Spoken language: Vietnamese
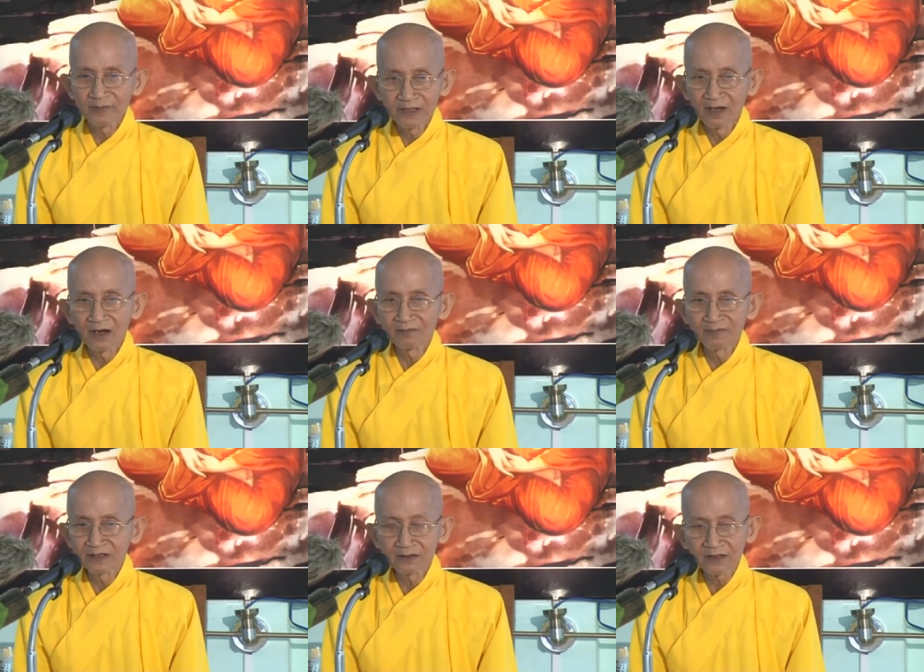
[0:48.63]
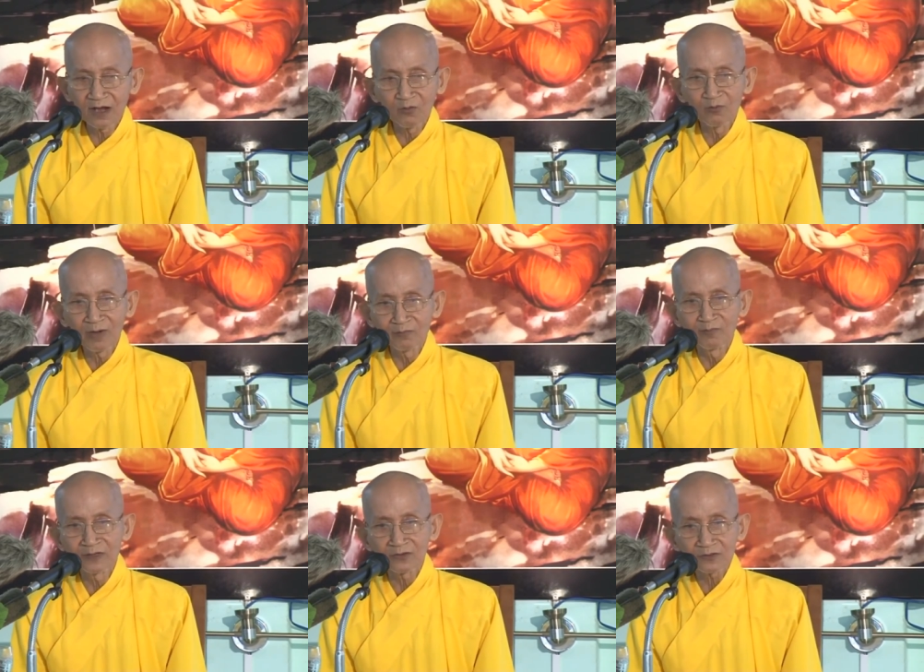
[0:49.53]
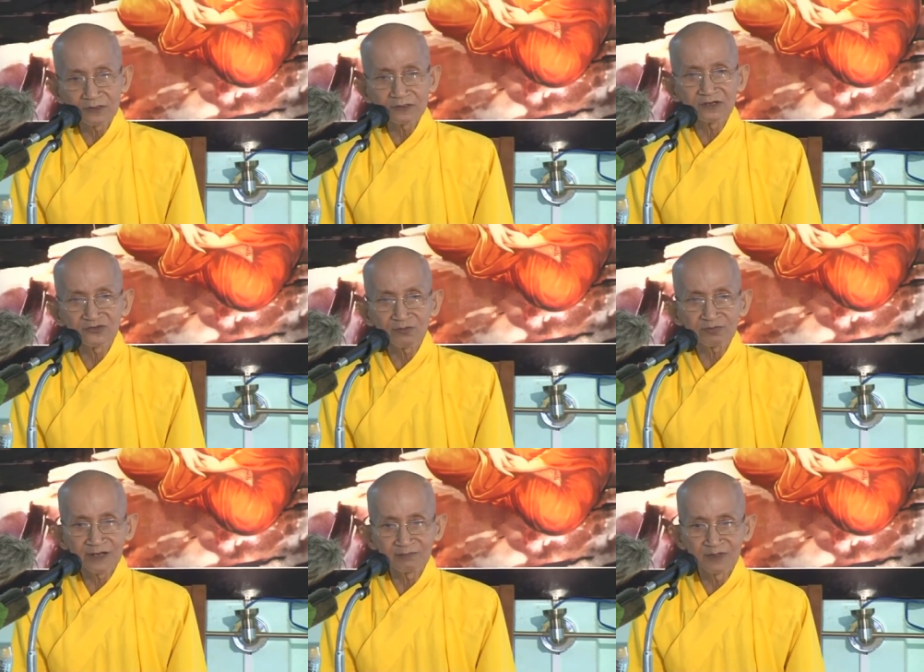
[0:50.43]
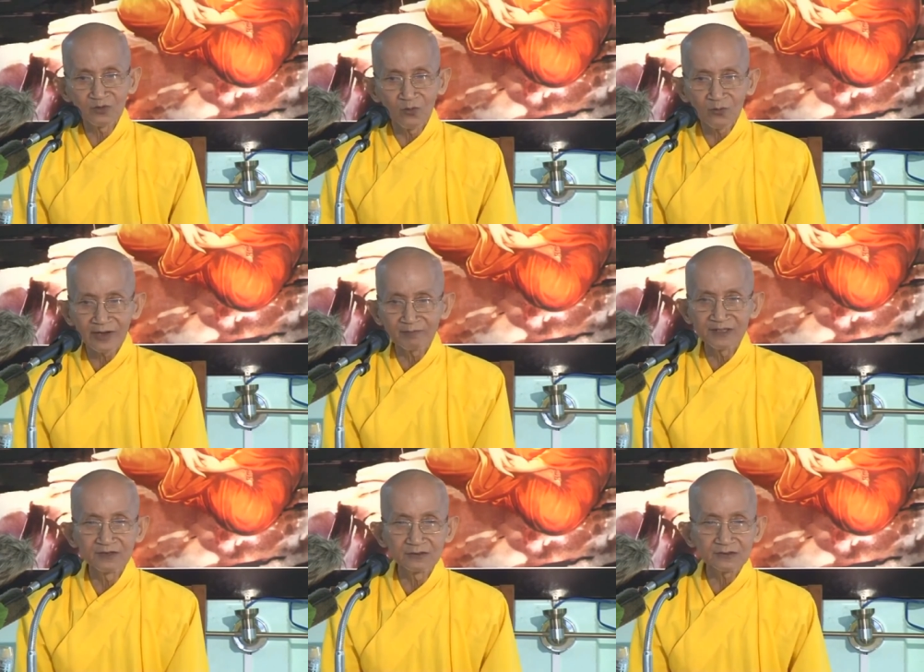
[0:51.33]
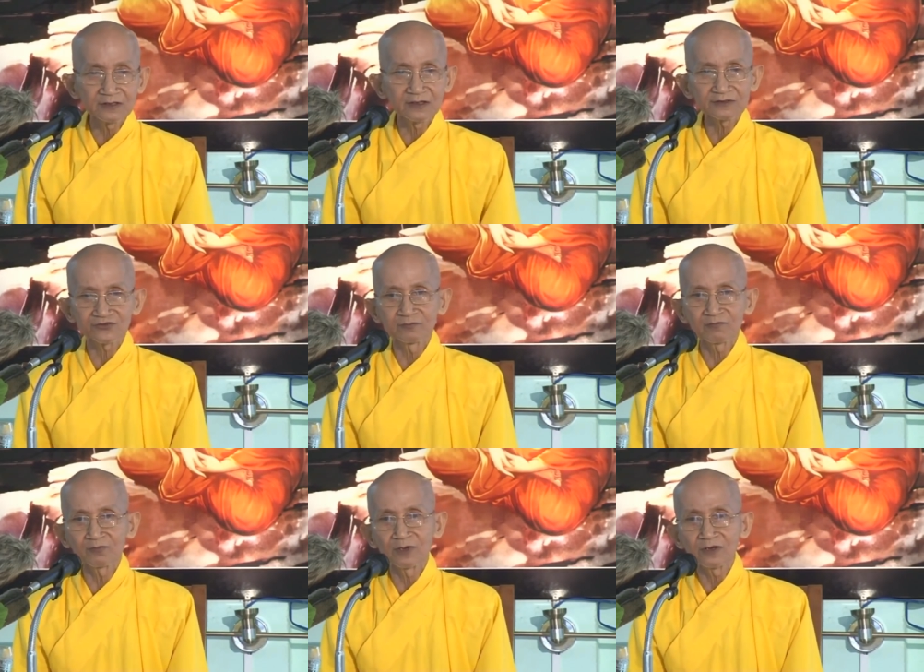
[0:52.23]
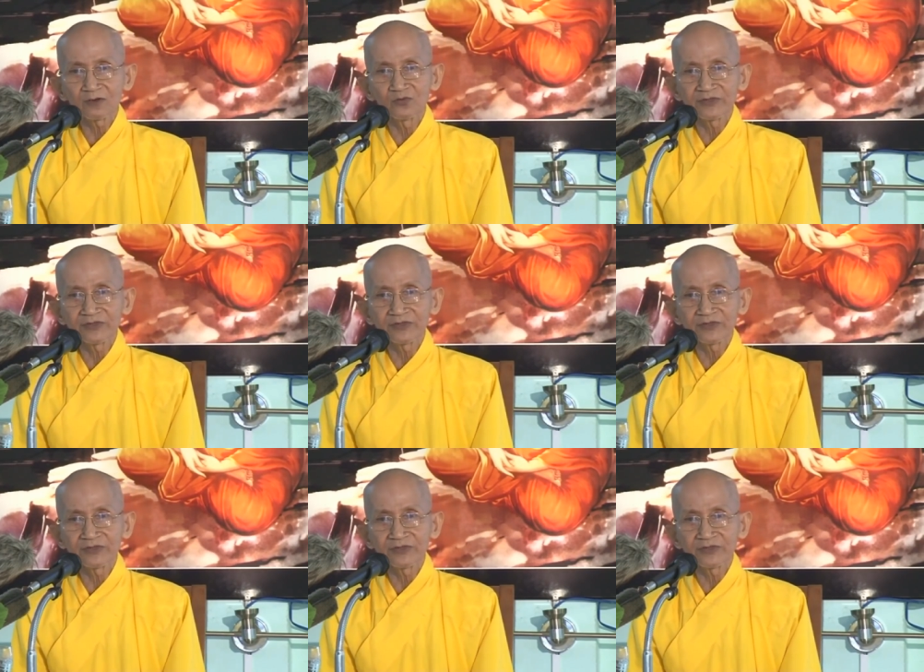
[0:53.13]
còn bây giờ mình cứ cầu mong mình có tứ thần túc để mình cố gắng mình giữ thì cái sự mong ước